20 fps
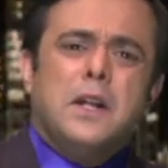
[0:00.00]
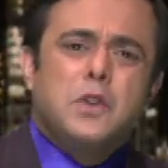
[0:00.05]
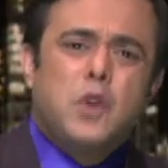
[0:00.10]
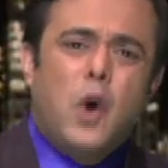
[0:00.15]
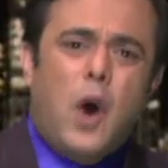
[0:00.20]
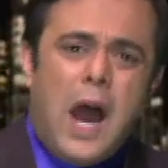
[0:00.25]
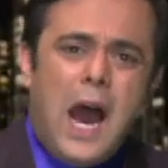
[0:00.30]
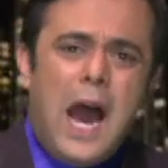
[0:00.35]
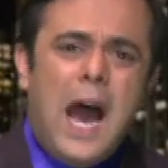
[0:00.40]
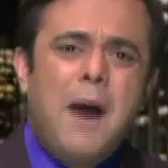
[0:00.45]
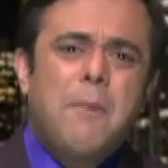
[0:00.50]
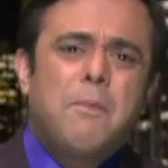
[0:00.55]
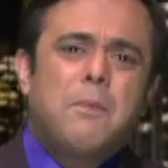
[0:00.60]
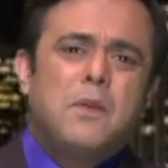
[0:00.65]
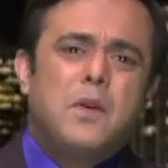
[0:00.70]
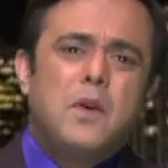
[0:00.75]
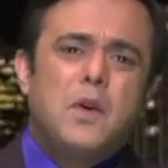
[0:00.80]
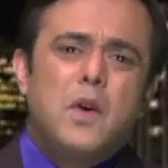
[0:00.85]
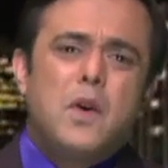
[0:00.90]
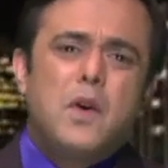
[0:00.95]
तो
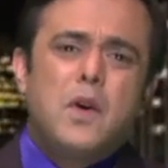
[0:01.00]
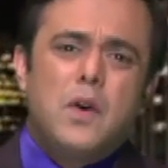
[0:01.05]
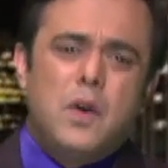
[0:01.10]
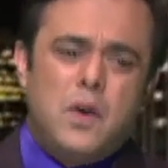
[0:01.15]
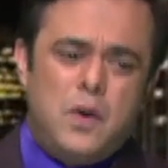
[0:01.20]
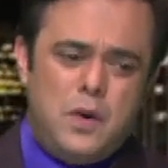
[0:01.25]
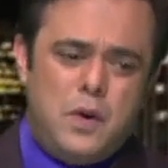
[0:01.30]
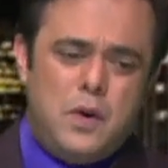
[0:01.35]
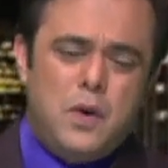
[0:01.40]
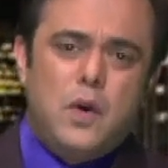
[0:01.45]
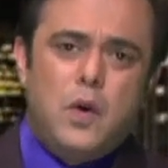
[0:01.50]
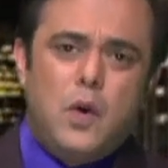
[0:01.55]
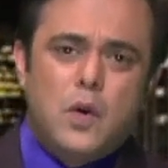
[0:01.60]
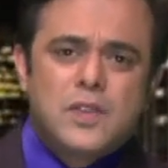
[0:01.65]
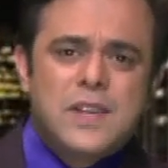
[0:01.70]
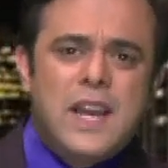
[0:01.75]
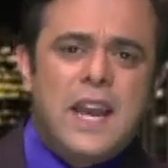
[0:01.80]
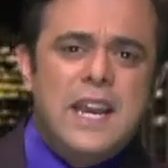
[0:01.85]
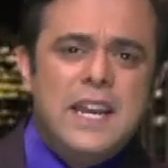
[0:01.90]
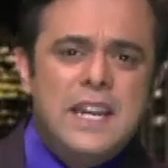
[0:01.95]
आप
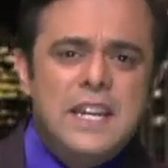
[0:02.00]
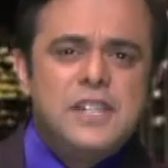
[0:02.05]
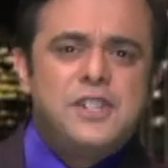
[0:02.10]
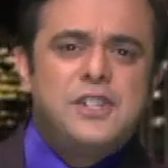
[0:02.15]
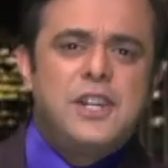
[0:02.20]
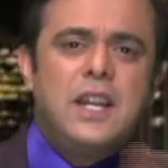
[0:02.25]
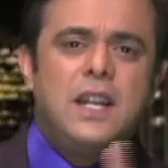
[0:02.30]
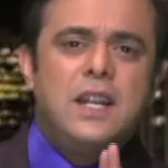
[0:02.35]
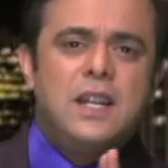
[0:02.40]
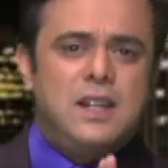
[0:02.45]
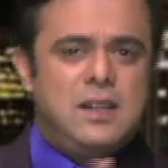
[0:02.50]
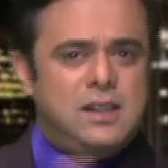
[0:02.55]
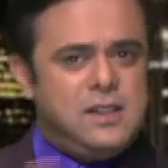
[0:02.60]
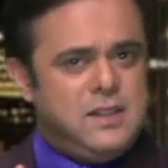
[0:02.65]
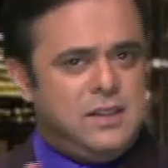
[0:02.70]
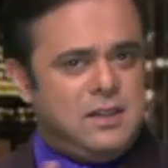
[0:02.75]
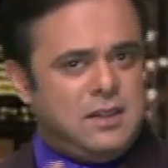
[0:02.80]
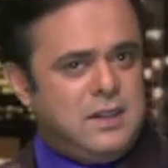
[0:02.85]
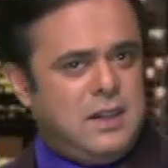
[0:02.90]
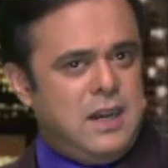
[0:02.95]
उसके इनिशियल
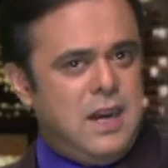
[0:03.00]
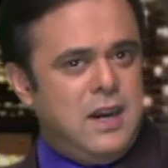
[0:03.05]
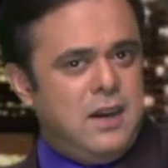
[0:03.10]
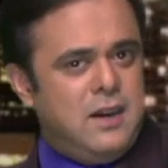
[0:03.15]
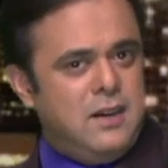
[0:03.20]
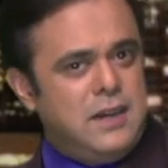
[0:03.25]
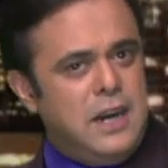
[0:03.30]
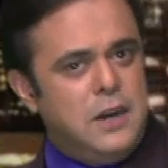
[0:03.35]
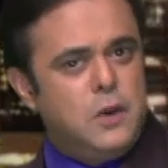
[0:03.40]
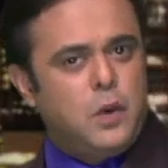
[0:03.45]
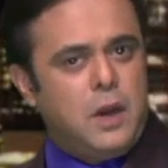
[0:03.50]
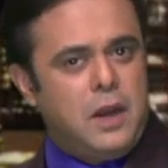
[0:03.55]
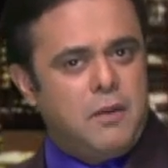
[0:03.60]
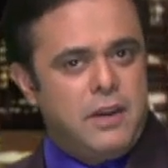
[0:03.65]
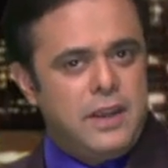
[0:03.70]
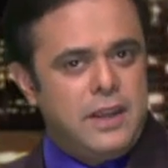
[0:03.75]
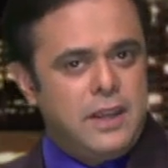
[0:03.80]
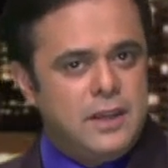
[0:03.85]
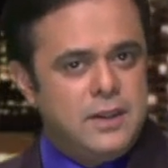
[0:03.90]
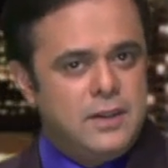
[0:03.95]
का टैटू
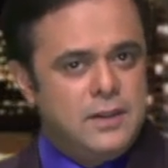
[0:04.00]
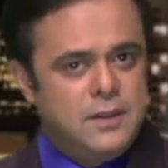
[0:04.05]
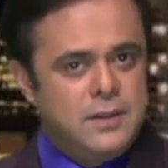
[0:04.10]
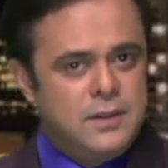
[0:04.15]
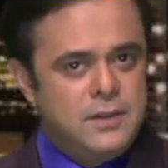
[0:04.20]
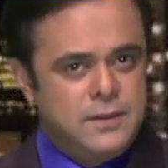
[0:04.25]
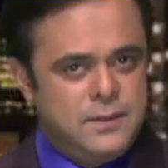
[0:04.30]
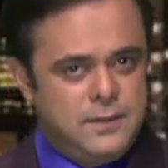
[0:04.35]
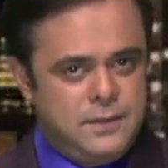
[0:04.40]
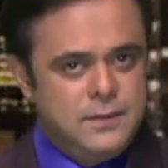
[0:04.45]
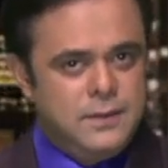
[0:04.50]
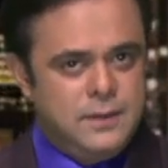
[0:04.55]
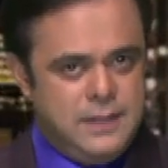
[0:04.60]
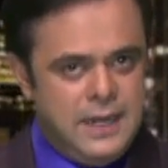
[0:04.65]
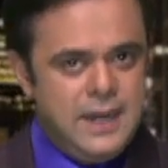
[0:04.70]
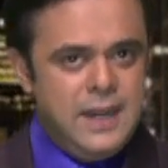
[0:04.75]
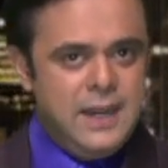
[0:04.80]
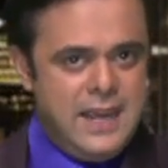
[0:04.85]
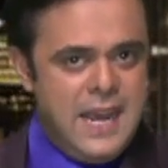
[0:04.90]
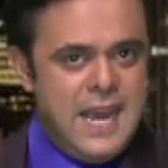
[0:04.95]
करवाइए
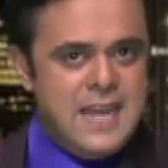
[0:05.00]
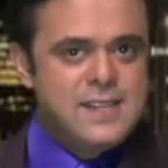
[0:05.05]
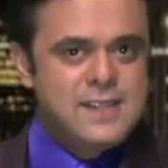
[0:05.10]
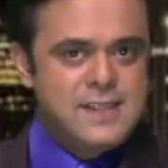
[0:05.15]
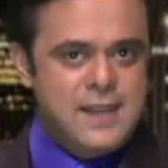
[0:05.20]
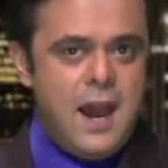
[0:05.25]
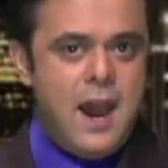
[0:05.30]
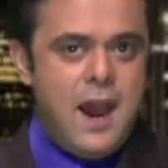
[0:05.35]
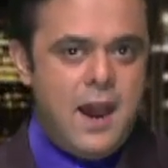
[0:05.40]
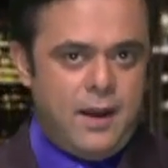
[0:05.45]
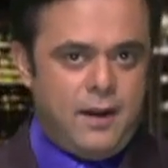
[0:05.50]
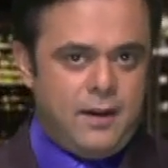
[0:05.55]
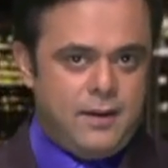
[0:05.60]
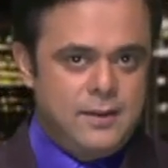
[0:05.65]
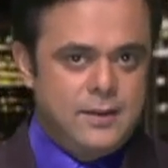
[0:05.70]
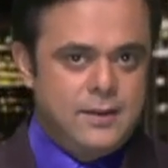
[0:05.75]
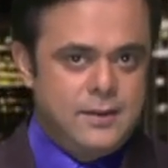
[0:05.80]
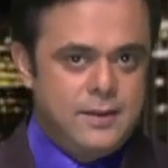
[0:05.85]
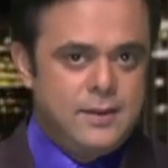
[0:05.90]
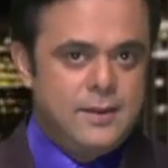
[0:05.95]
यानी एस आर
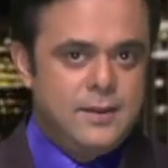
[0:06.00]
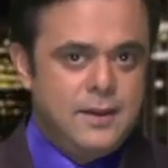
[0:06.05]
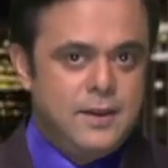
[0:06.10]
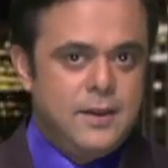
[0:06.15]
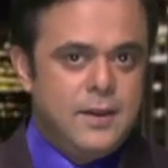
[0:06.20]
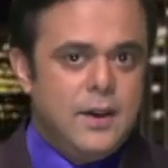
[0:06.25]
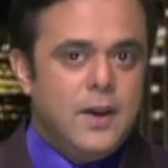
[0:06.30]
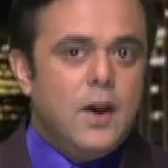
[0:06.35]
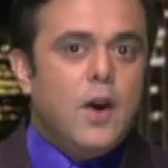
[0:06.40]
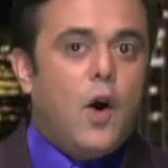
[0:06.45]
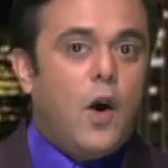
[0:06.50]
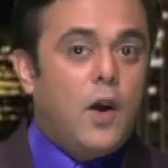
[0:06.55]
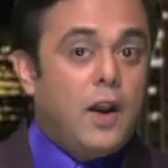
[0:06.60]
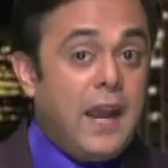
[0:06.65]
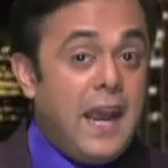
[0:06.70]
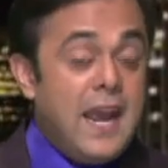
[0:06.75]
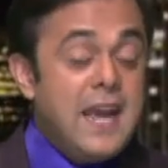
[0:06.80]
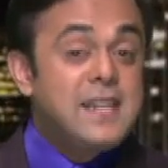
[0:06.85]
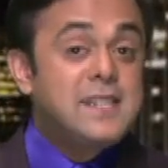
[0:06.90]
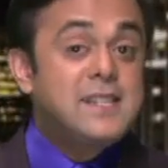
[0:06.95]

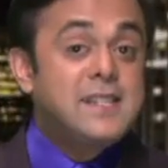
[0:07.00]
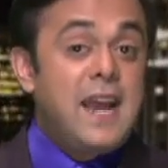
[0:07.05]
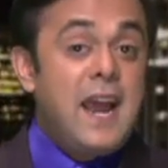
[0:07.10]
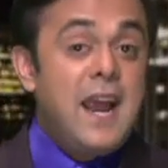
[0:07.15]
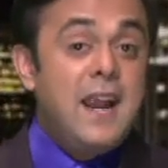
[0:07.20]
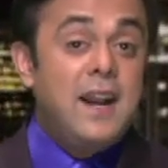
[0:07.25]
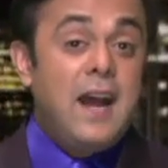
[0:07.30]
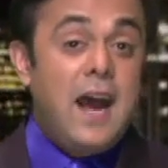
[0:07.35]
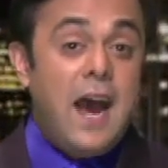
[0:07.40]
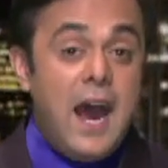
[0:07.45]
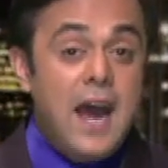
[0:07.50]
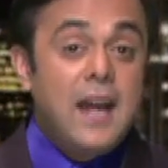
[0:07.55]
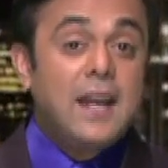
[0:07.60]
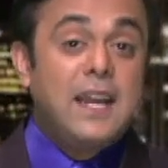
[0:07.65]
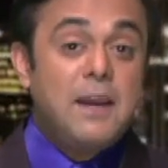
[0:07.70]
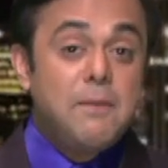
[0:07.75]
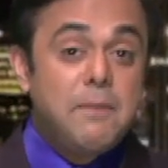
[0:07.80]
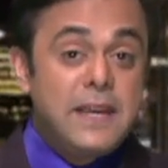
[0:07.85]
और एस एंड आर के